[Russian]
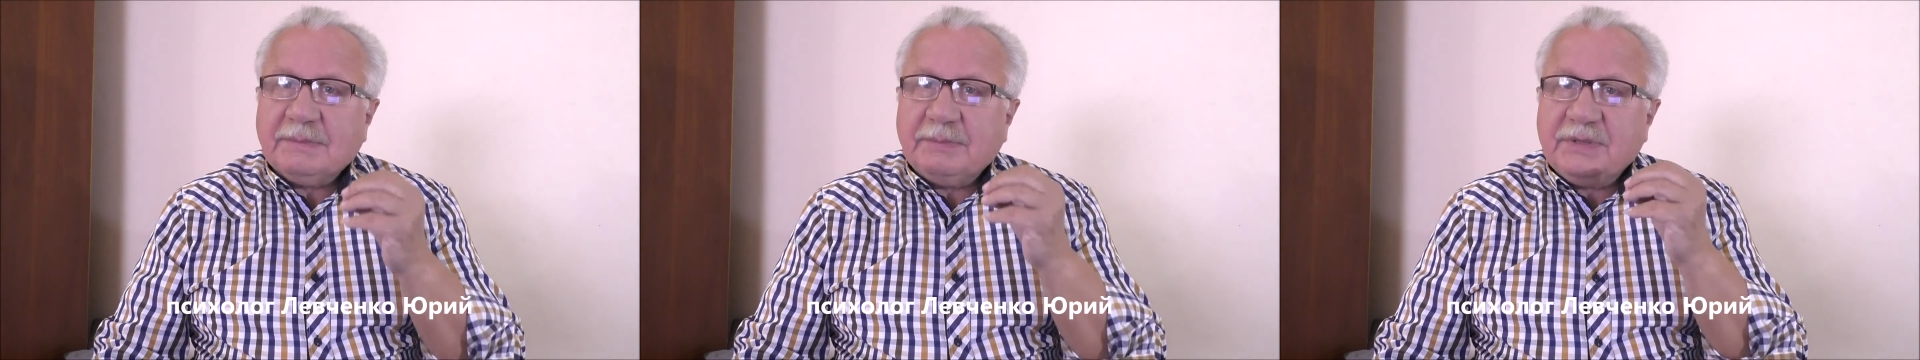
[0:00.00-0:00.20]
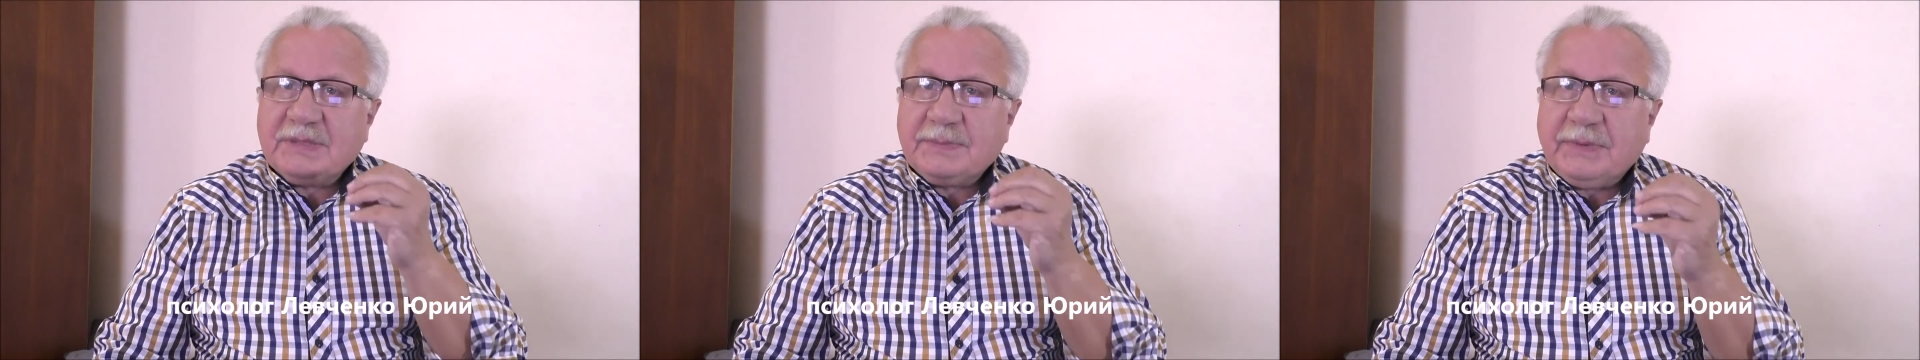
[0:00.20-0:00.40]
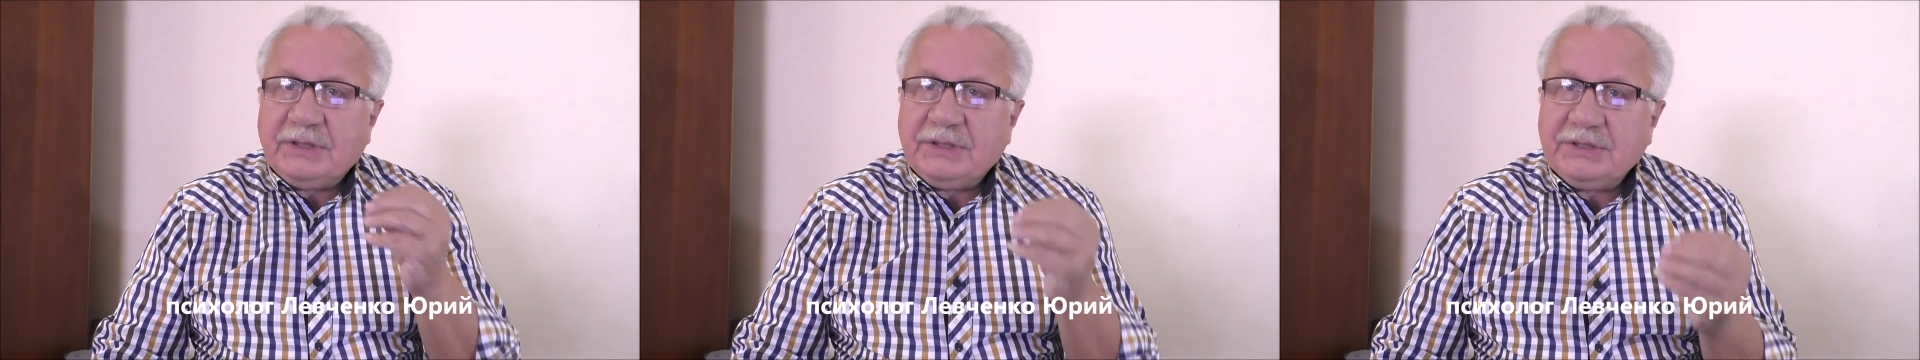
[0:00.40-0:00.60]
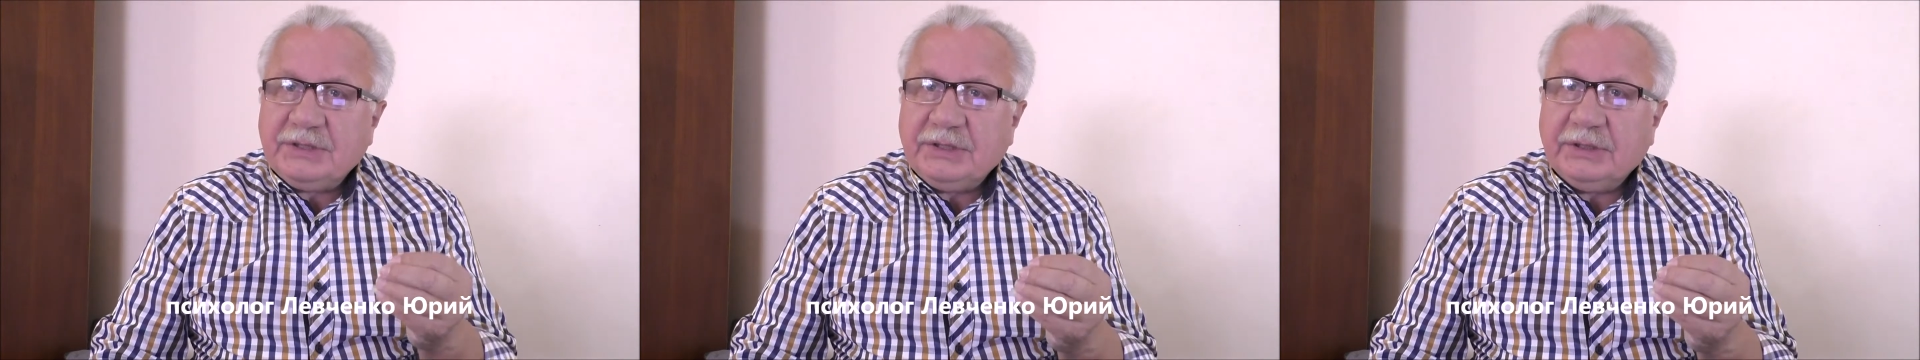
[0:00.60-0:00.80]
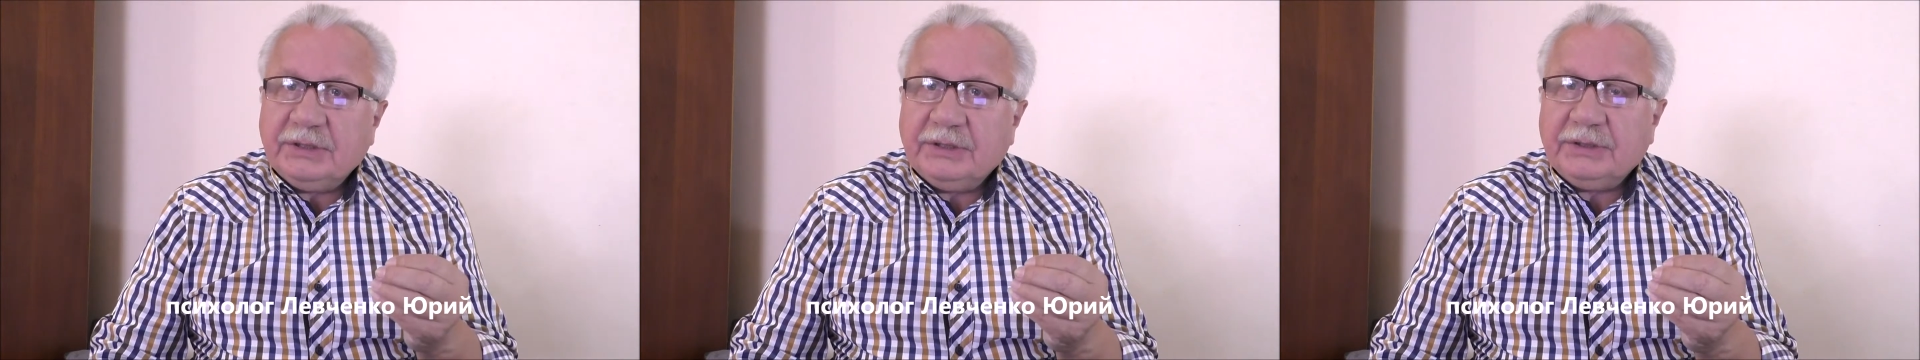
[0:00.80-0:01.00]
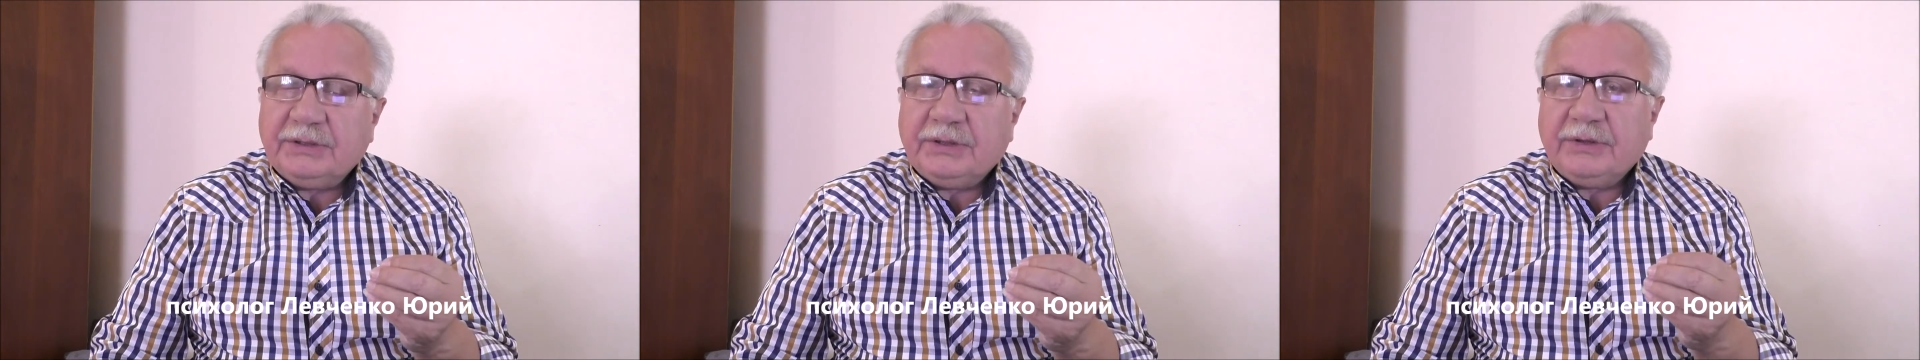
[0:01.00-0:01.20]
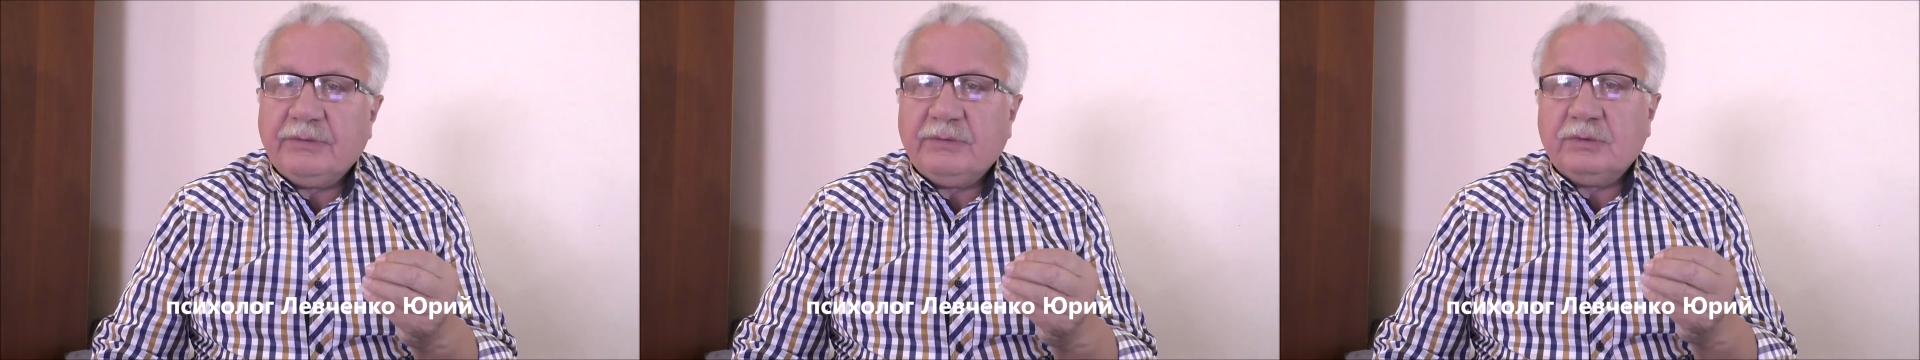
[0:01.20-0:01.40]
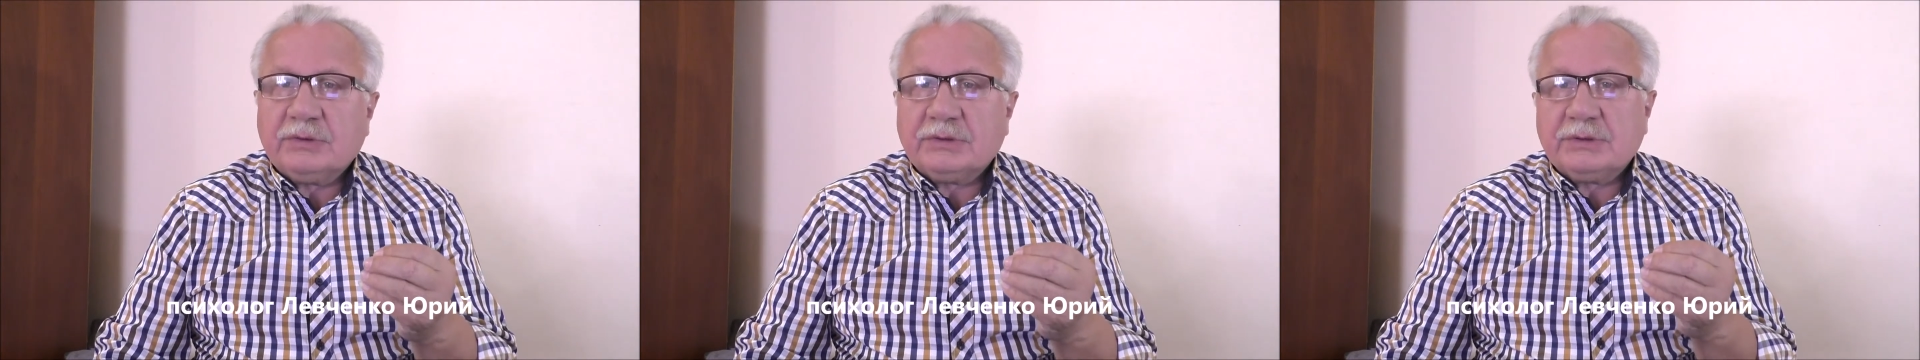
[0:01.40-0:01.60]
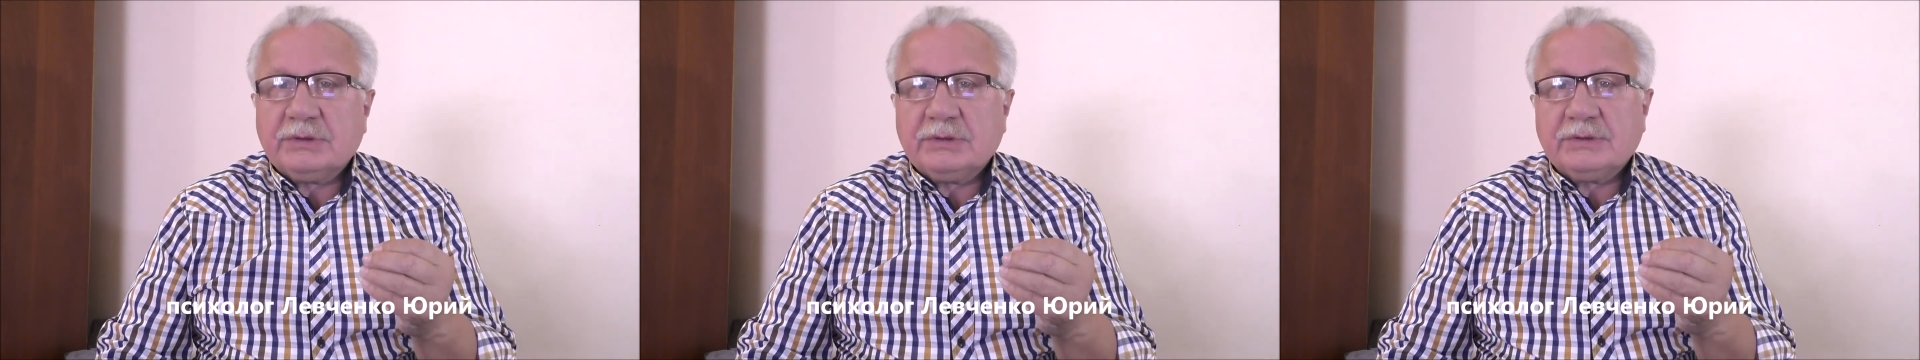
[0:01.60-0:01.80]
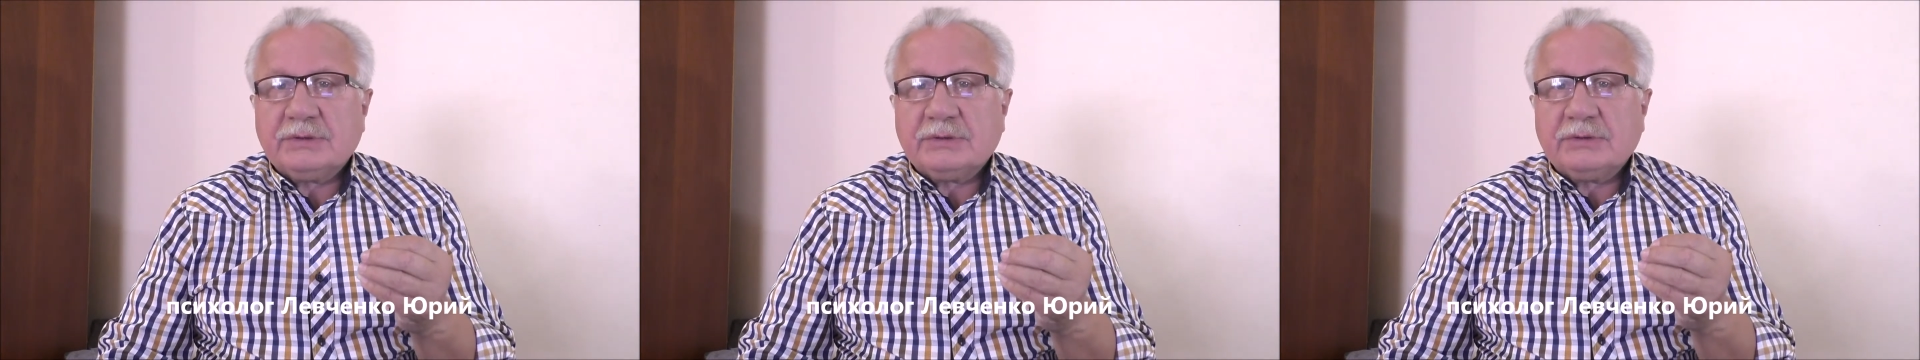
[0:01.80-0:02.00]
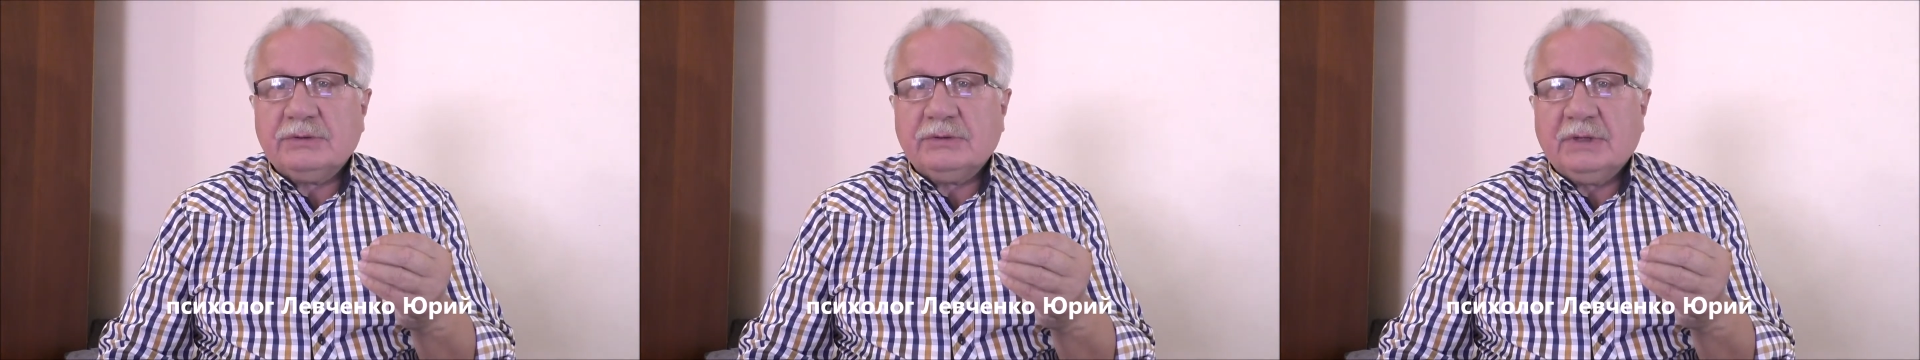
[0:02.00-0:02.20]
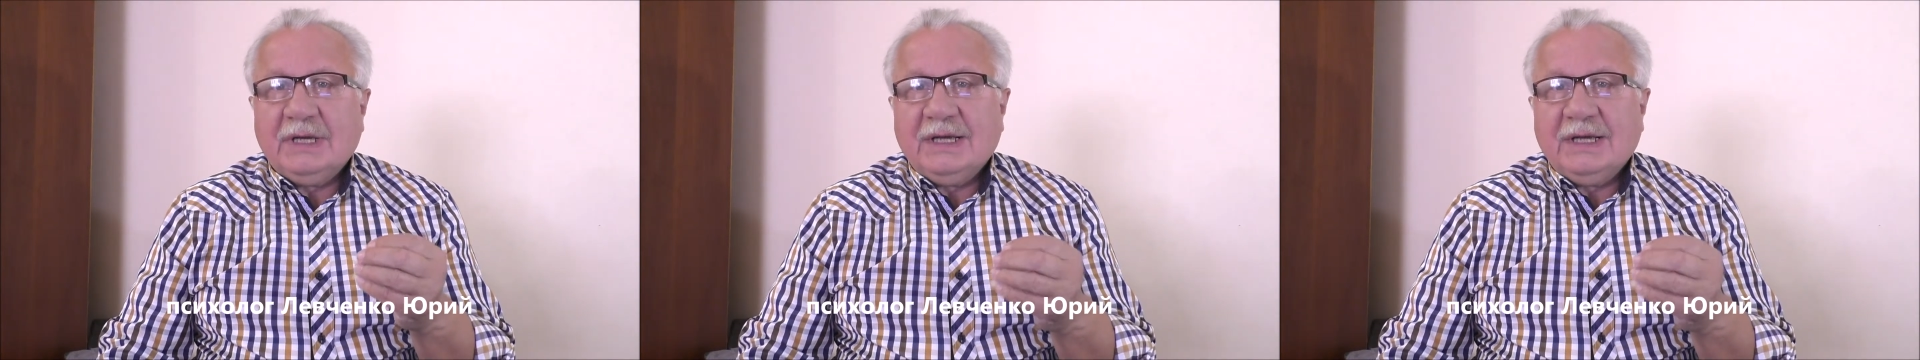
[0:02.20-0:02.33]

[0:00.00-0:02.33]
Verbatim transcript: беспричинной тревожностью,